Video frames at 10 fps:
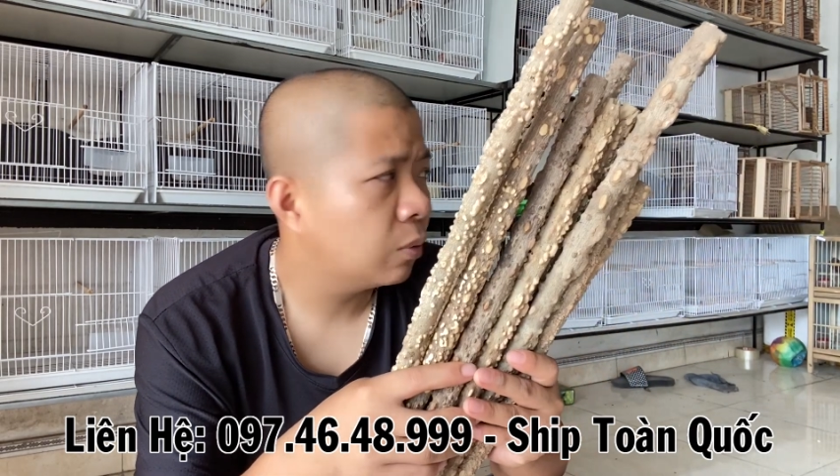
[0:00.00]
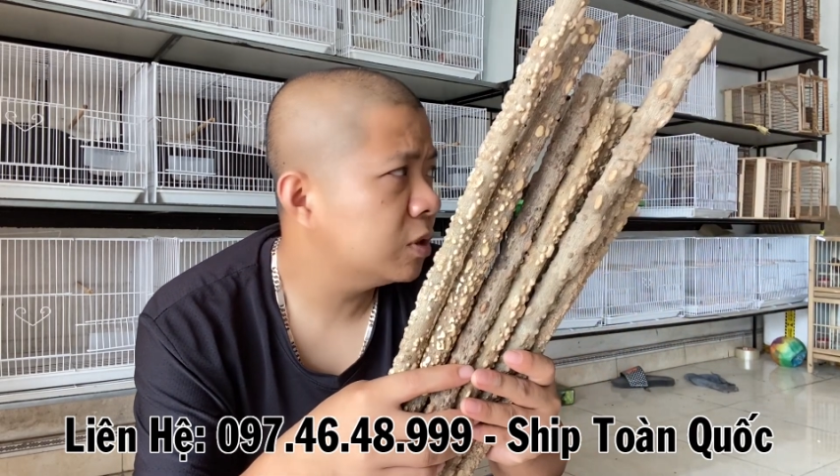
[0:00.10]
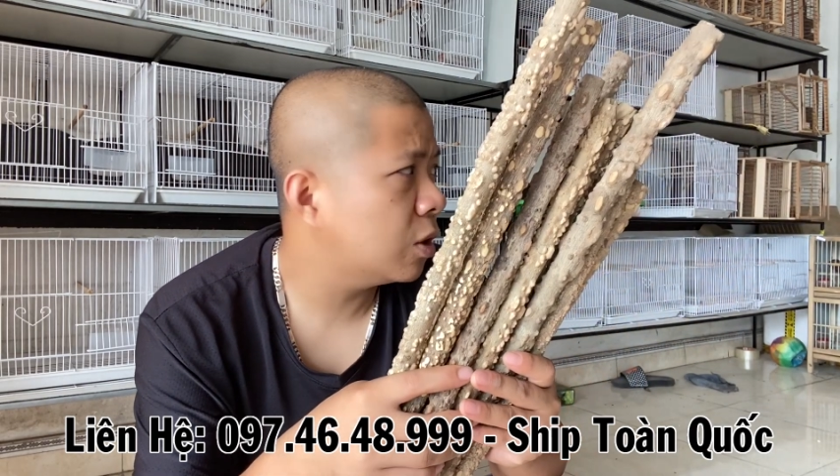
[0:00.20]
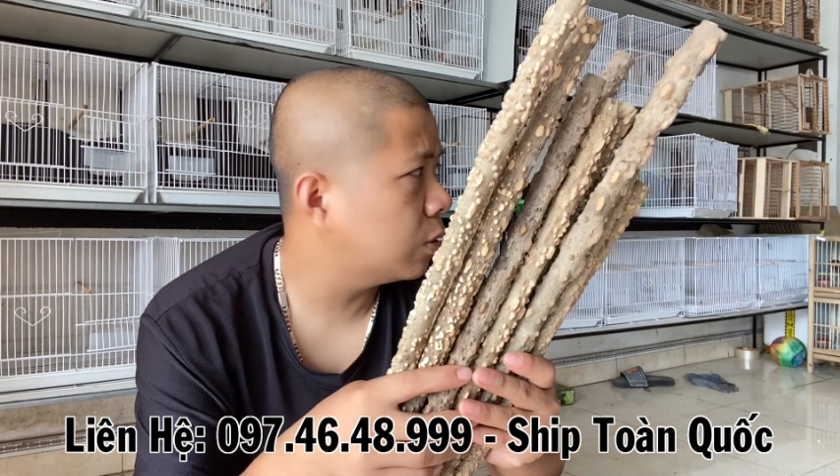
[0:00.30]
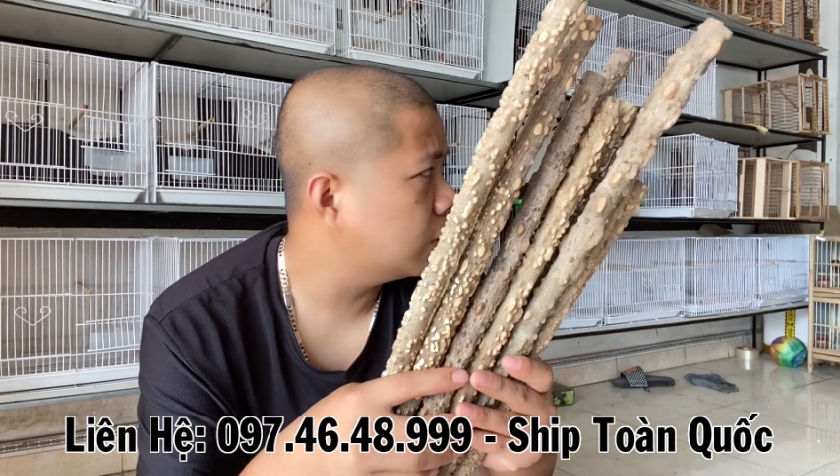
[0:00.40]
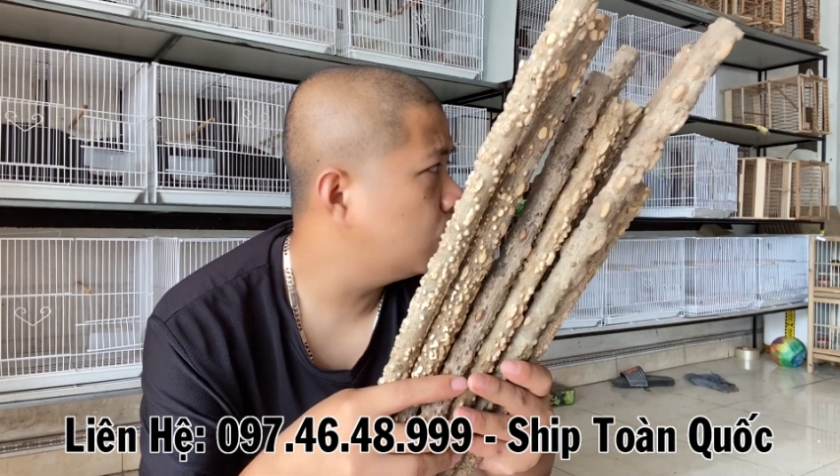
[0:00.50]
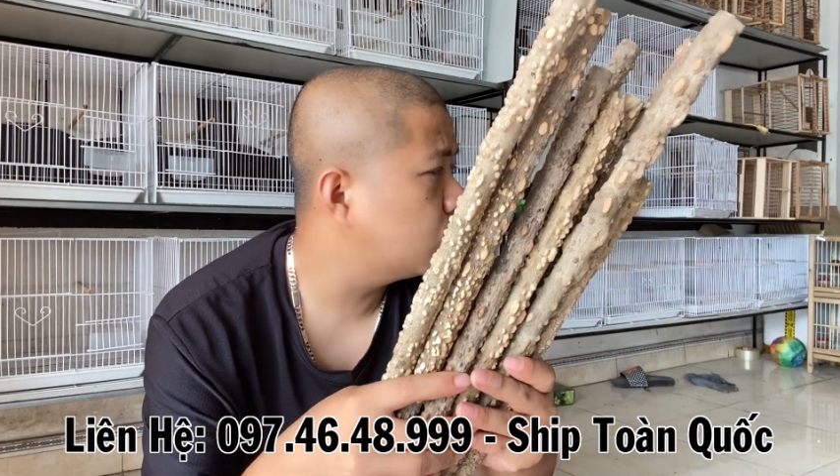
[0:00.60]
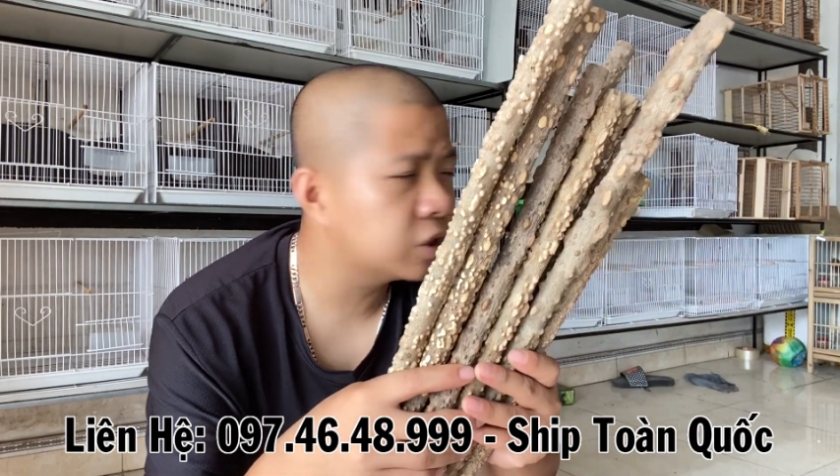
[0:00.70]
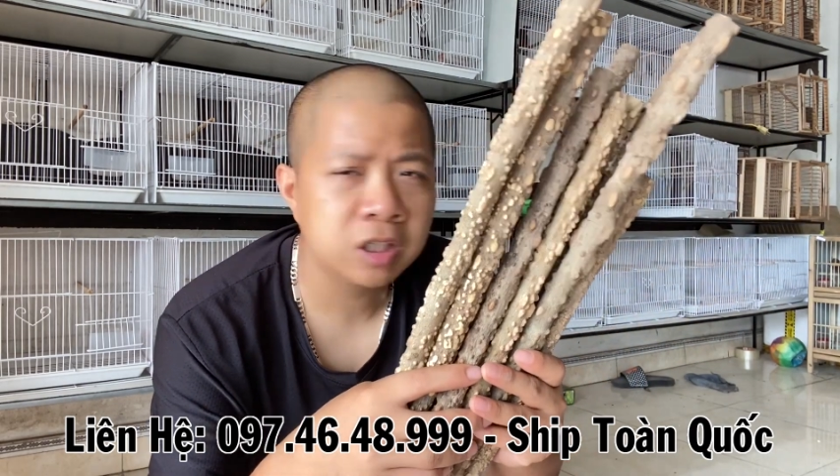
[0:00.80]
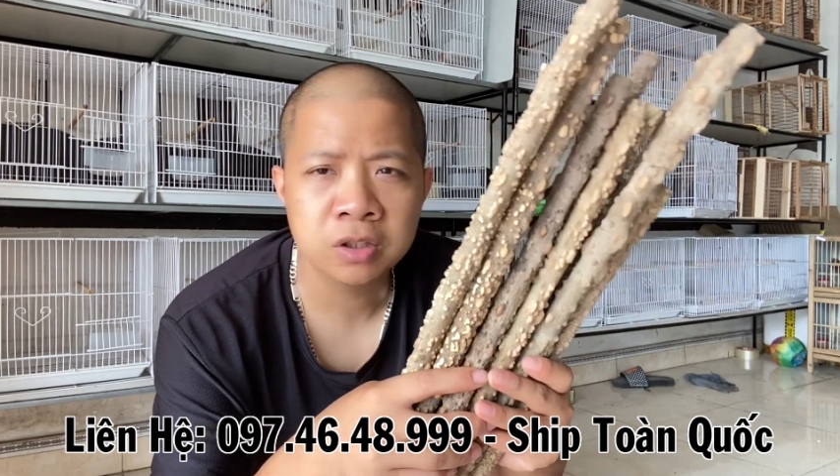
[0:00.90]
bây giờ khoảng tầm
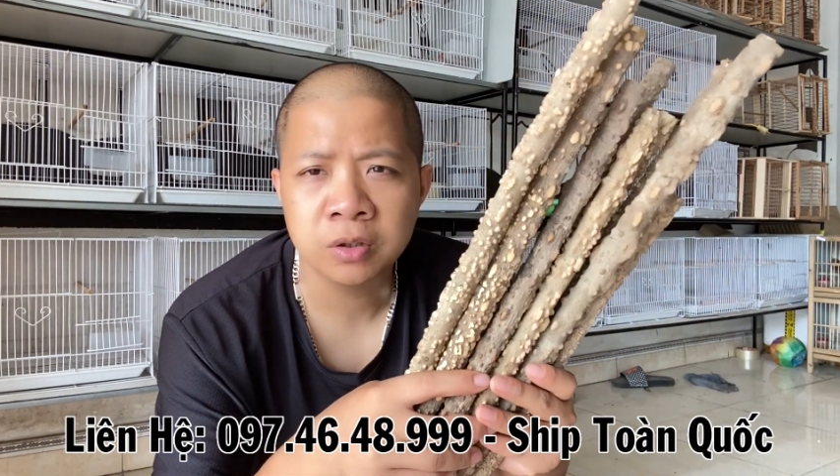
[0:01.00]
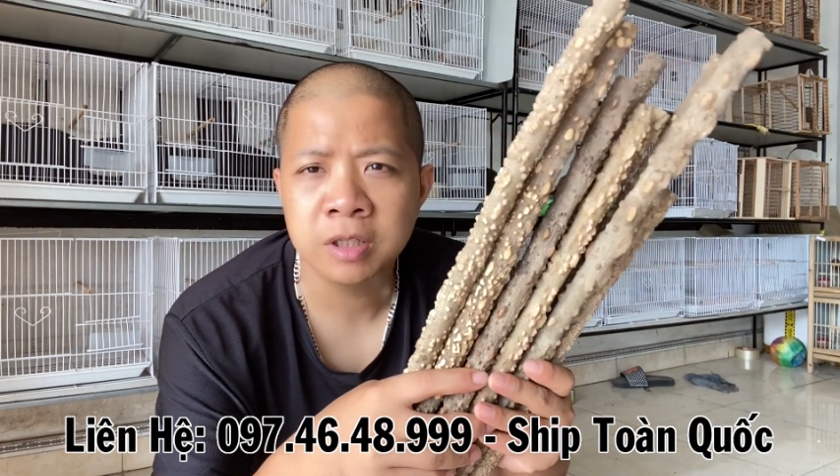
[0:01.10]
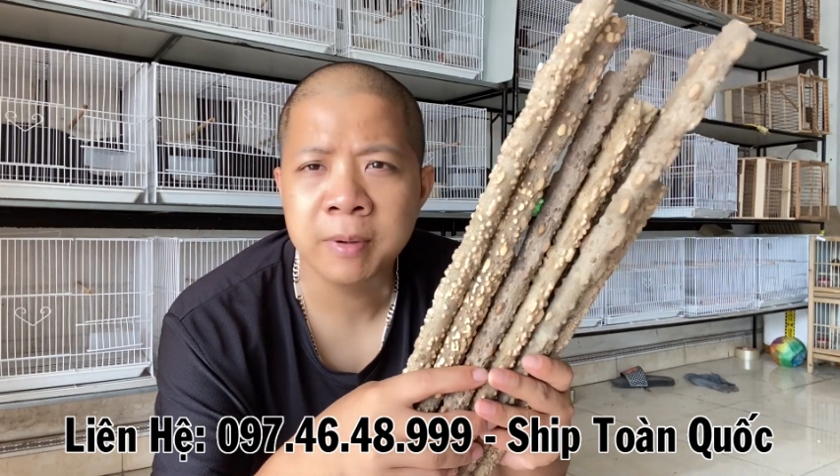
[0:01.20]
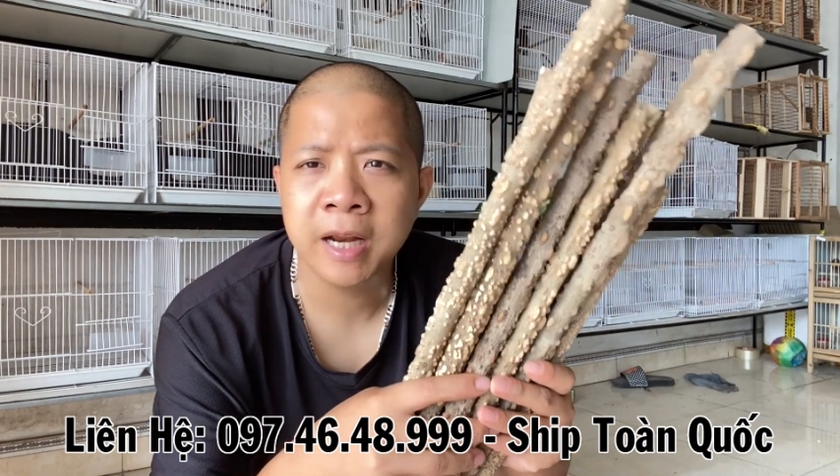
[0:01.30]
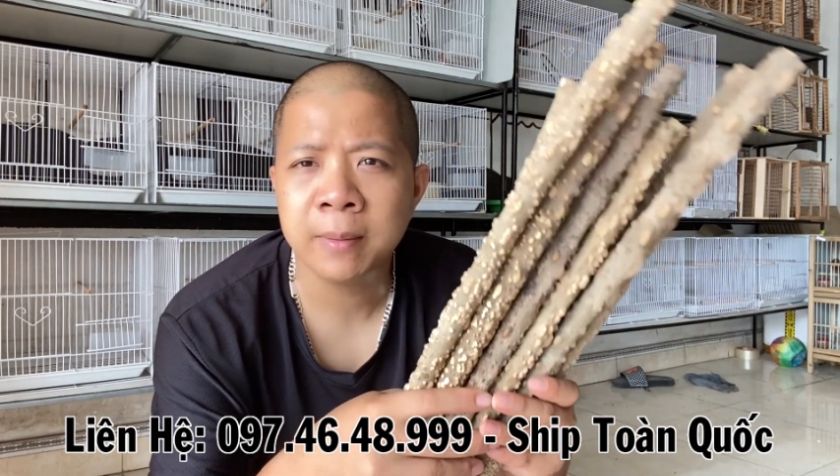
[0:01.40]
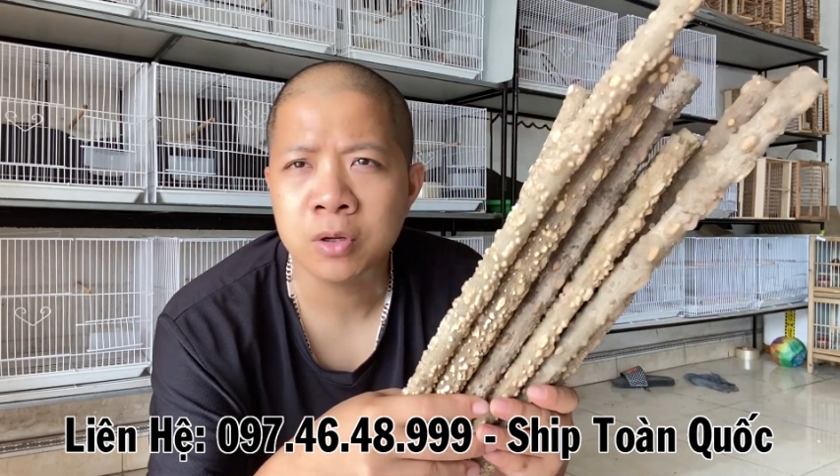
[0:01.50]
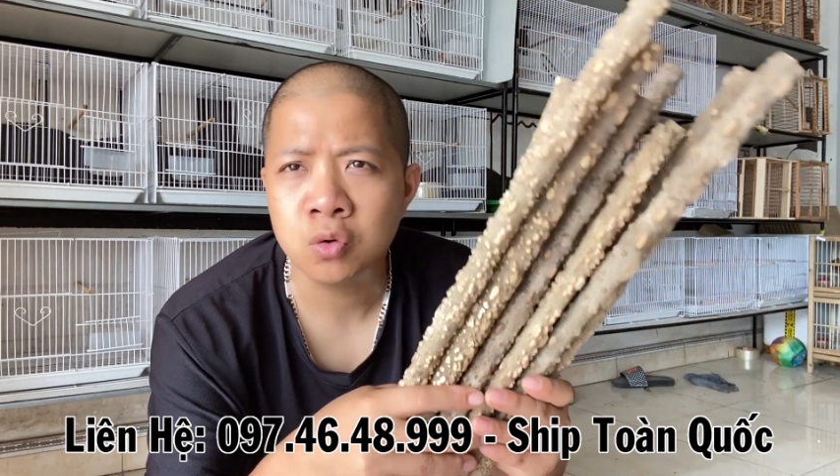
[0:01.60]
một giờ rồi thì bên em đã